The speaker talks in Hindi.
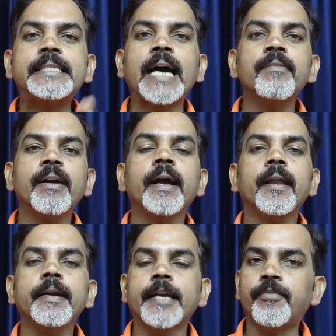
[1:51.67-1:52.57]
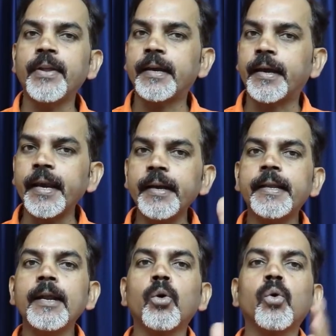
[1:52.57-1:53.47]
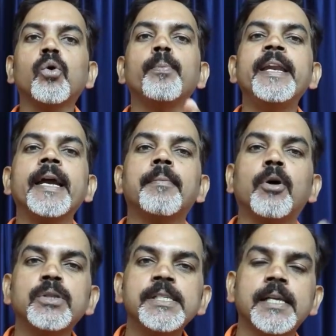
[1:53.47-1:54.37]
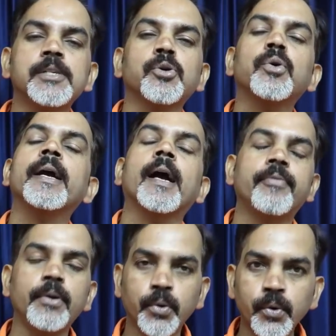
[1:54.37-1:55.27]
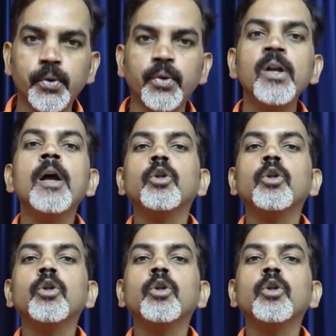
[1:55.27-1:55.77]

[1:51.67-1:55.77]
चाय वगैरह या फिर ग्रीन टी लोगों को पीने का बहुत ही ज़्यादा शौक है काफ़ी लोगों को